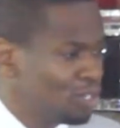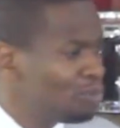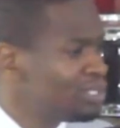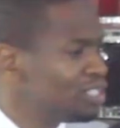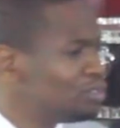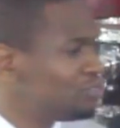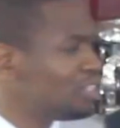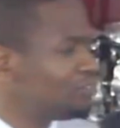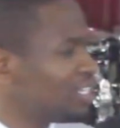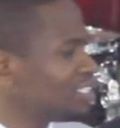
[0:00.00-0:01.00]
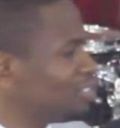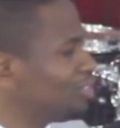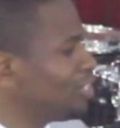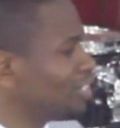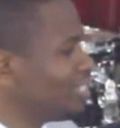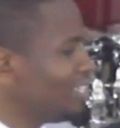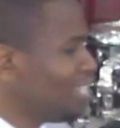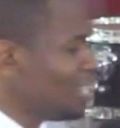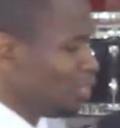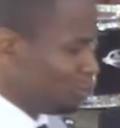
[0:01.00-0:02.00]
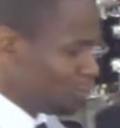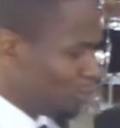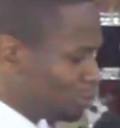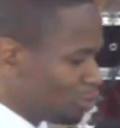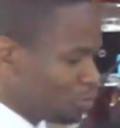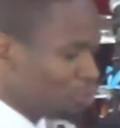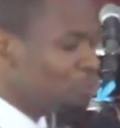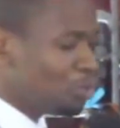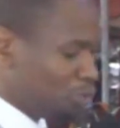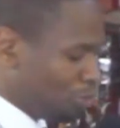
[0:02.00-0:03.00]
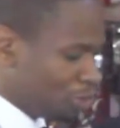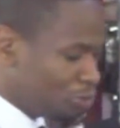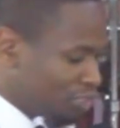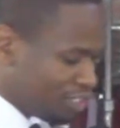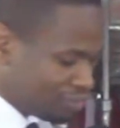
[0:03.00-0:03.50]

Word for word: Combien de fois, frères et sœurs, nous contentons-nous de ce que nous